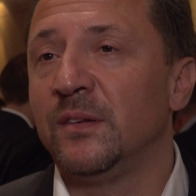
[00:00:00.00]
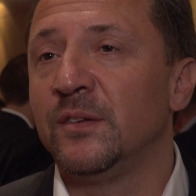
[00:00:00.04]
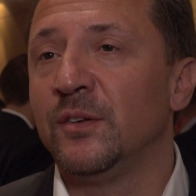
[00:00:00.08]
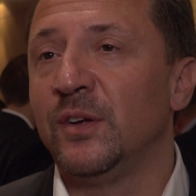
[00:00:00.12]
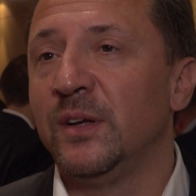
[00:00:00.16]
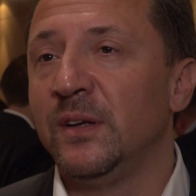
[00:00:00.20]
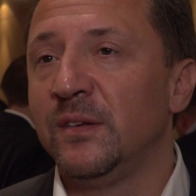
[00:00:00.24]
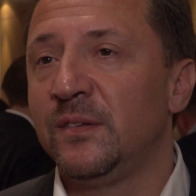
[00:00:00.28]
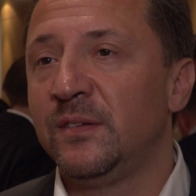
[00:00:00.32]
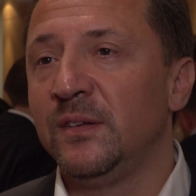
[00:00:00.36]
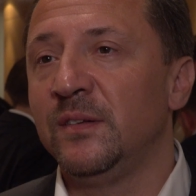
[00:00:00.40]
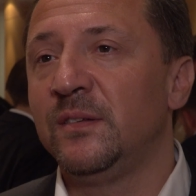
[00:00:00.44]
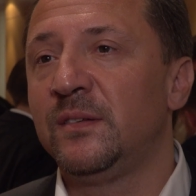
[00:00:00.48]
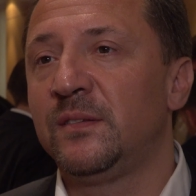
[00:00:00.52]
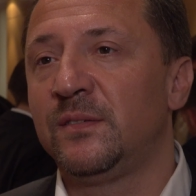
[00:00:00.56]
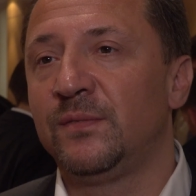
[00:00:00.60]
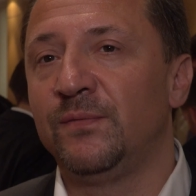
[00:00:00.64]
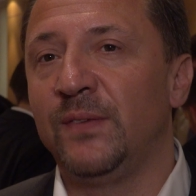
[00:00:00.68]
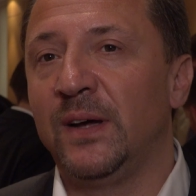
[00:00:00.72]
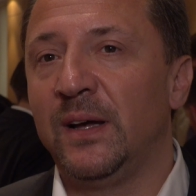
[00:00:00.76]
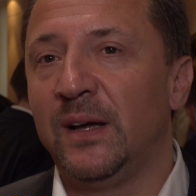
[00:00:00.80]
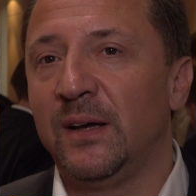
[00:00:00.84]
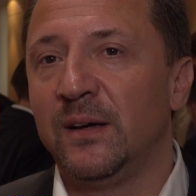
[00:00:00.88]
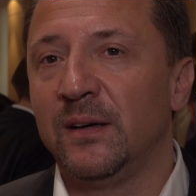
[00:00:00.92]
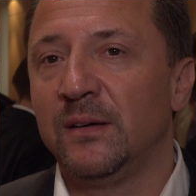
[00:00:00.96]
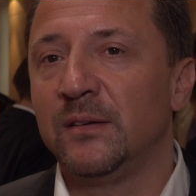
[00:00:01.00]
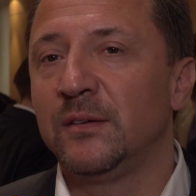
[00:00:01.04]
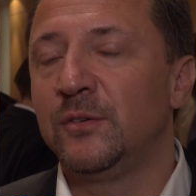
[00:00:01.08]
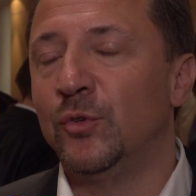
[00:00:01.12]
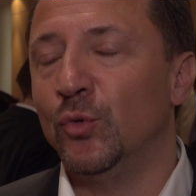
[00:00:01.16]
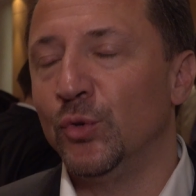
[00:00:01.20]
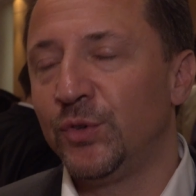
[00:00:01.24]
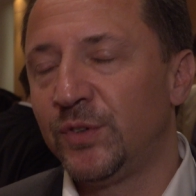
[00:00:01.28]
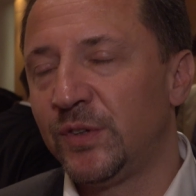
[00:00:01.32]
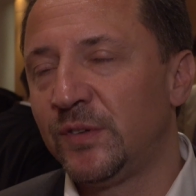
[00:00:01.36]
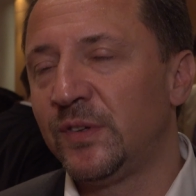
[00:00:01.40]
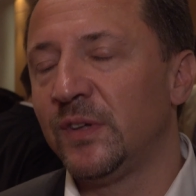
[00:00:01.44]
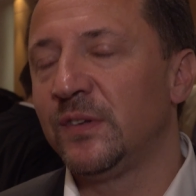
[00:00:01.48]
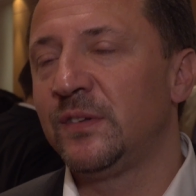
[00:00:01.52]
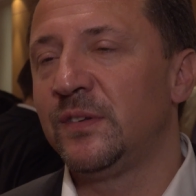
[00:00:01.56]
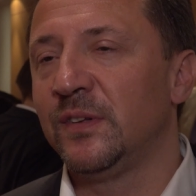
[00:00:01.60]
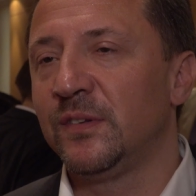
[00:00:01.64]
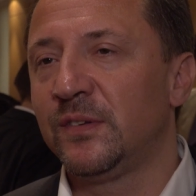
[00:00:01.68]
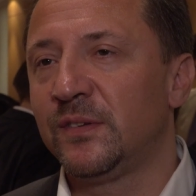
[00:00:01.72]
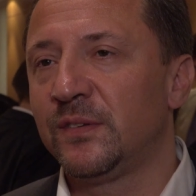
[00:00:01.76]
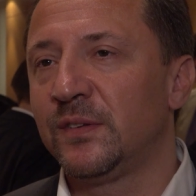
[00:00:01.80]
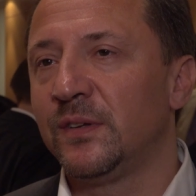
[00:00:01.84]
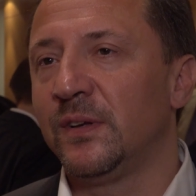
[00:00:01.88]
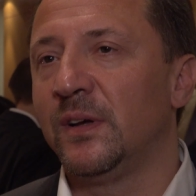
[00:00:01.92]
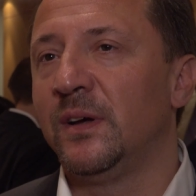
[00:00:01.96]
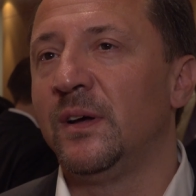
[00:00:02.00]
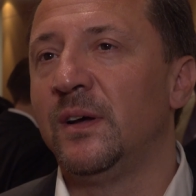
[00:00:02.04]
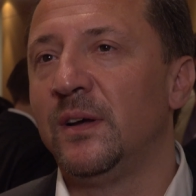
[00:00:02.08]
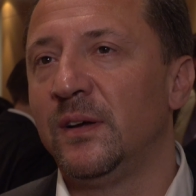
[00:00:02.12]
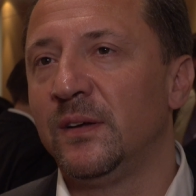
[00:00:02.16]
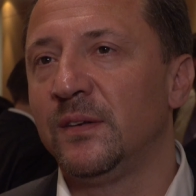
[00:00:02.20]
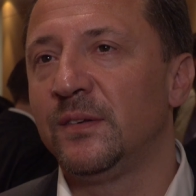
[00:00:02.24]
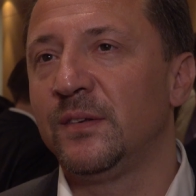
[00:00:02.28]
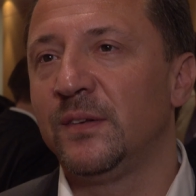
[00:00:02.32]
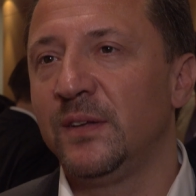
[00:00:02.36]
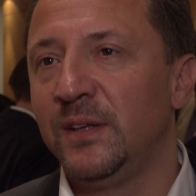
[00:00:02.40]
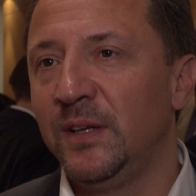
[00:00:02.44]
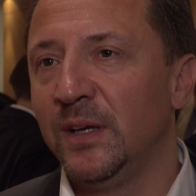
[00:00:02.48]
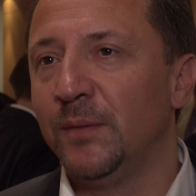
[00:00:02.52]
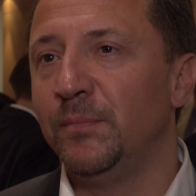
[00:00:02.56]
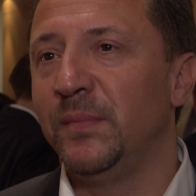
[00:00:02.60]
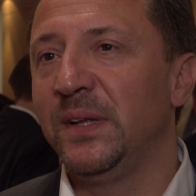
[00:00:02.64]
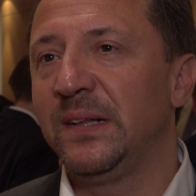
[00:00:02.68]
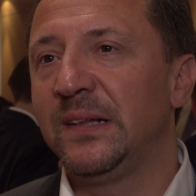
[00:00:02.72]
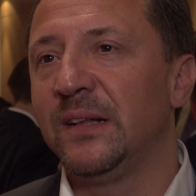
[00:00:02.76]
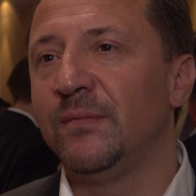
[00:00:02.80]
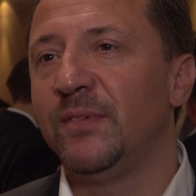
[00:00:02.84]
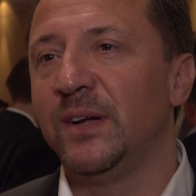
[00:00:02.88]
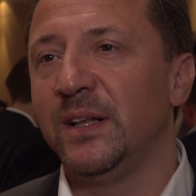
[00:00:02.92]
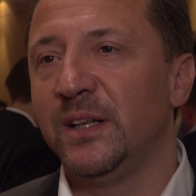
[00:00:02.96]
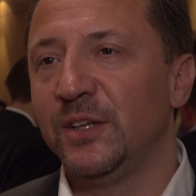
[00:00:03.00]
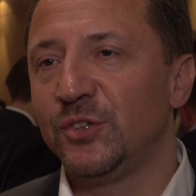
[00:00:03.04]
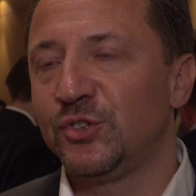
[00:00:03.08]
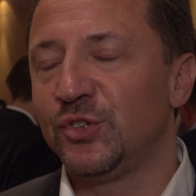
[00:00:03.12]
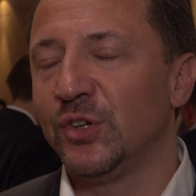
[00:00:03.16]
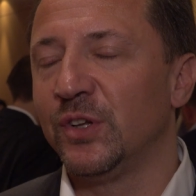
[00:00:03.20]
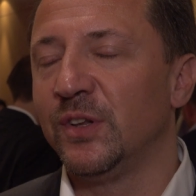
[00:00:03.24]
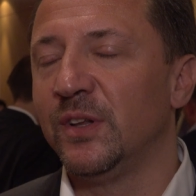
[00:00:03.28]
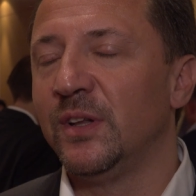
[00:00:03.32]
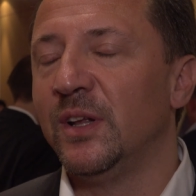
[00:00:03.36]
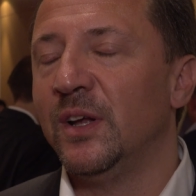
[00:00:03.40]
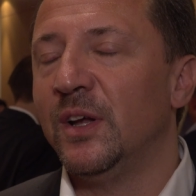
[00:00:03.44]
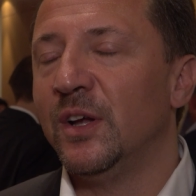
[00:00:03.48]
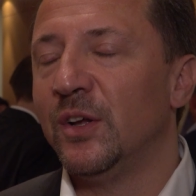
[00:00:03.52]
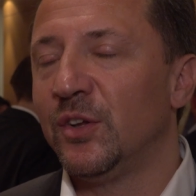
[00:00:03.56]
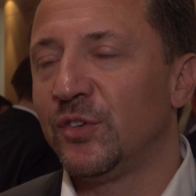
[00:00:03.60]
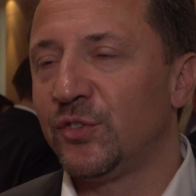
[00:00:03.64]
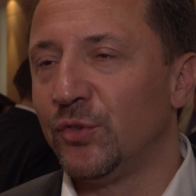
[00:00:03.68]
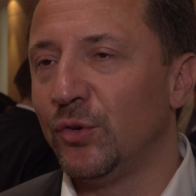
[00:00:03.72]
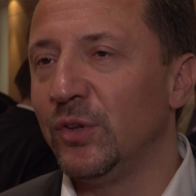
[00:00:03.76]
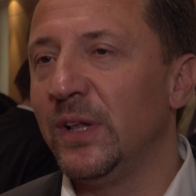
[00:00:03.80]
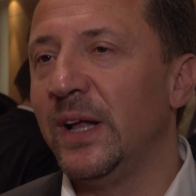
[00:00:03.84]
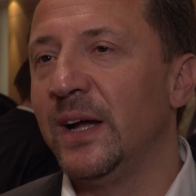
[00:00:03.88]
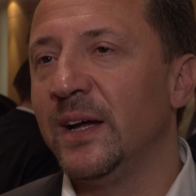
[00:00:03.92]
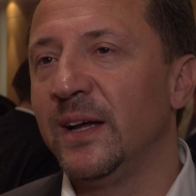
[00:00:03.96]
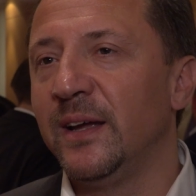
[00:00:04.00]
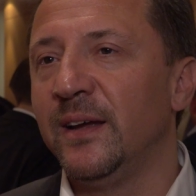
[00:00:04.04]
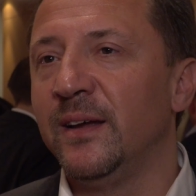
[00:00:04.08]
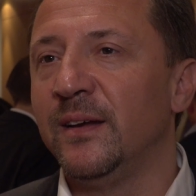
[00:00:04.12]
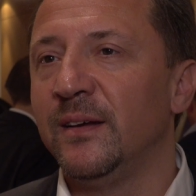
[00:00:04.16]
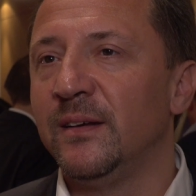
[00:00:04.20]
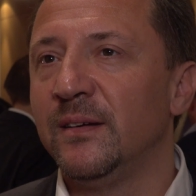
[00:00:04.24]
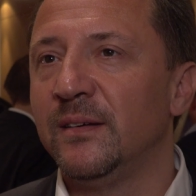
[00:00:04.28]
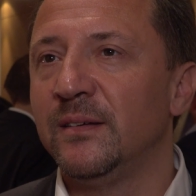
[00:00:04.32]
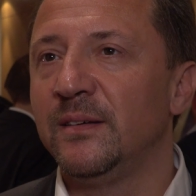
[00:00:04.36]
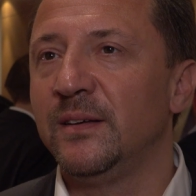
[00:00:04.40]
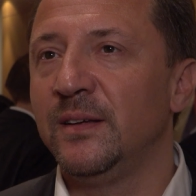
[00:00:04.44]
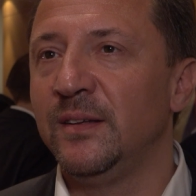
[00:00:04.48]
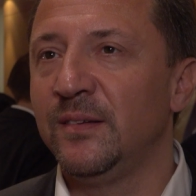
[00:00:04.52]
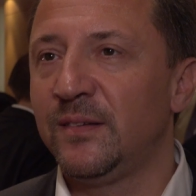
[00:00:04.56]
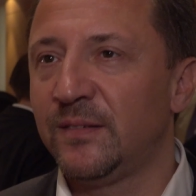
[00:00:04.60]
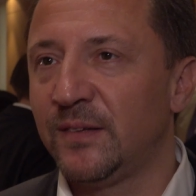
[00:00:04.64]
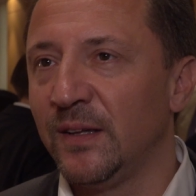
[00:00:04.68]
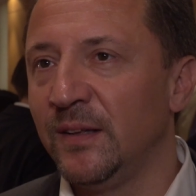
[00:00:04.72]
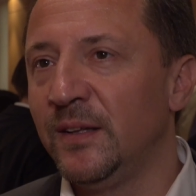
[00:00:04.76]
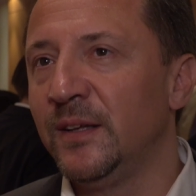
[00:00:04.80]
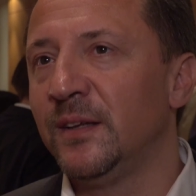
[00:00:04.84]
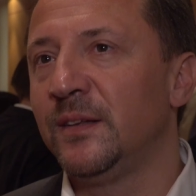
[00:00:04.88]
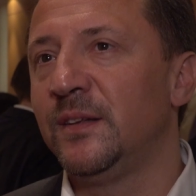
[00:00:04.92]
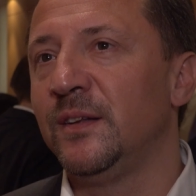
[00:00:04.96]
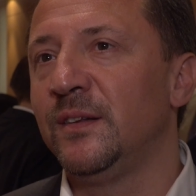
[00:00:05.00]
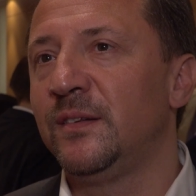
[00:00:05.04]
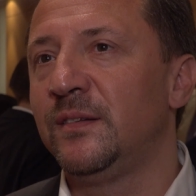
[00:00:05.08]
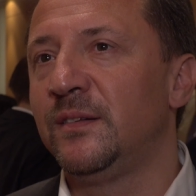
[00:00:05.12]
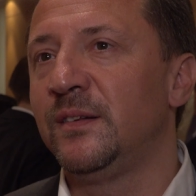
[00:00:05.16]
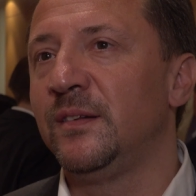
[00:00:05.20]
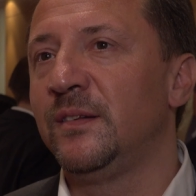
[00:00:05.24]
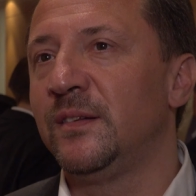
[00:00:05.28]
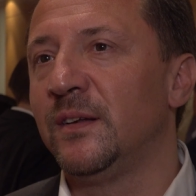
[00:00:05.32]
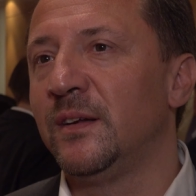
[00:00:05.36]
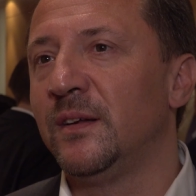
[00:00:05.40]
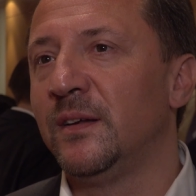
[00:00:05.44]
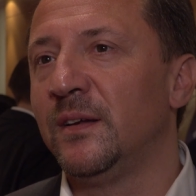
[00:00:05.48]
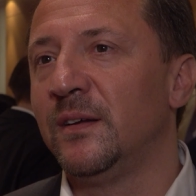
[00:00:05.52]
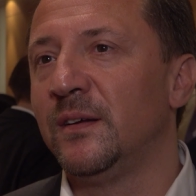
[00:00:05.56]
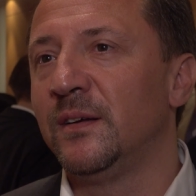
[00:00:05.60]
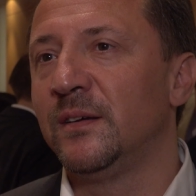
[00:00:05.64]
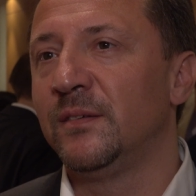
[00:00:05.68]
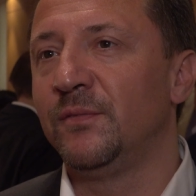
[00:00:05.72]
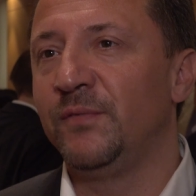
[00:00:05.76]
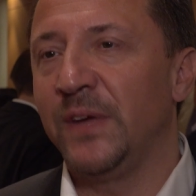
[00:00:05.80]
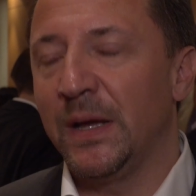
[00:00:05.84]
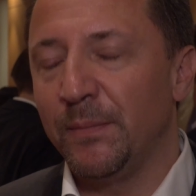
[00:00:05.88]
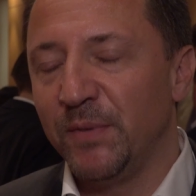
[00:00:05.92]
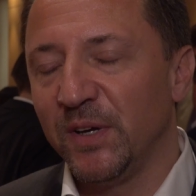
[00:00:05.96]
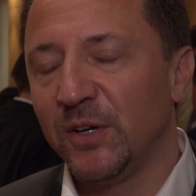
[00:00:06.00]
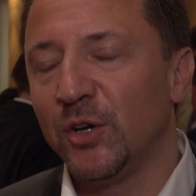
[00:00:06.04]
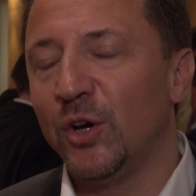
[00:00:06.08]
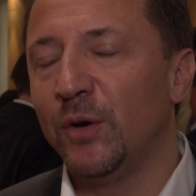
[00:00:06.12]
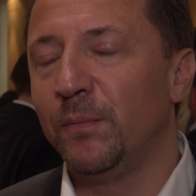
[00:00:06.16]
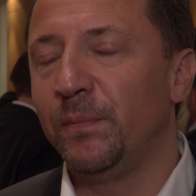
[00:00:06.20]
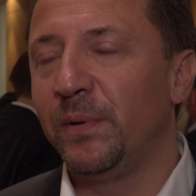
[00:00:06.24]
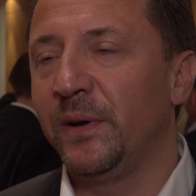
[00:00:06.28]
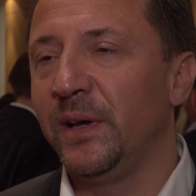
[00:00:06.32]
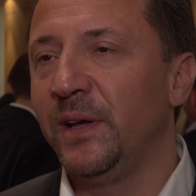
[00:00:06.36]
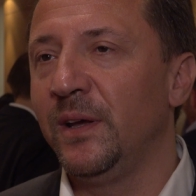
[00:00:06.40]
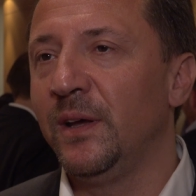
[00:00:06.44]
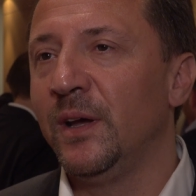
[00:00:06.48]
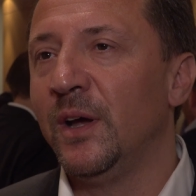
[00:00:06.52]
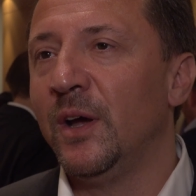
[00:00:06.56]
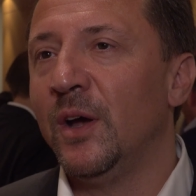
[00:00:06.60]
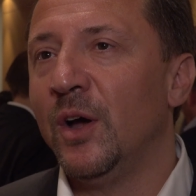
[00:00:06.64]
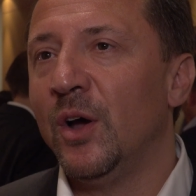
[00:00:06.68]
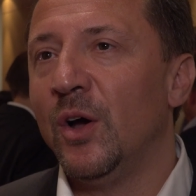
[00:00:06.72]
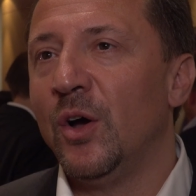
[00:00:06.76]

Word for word: Also es ist, war gut, dass das äh, hier mittlerweile schon so lange installiert ist, dieser Werbe Grand Prix.